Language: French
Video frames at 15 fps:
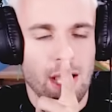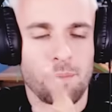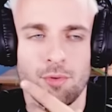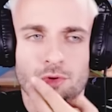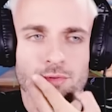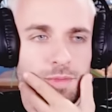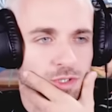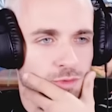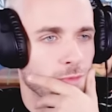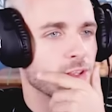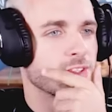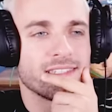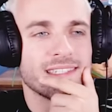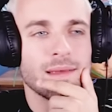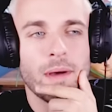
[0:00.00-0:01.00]
un peu honte, mais je me
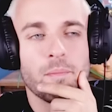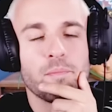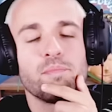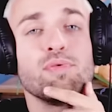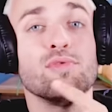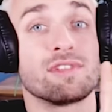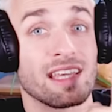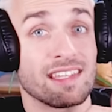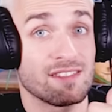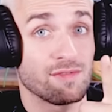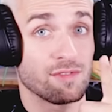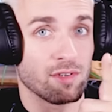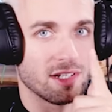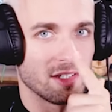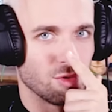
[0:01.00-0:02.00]
demande si c'est pas plus
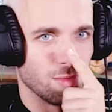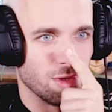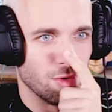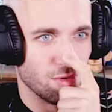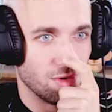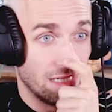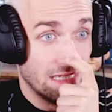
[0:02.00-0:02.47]
satisfaisant que les dominos.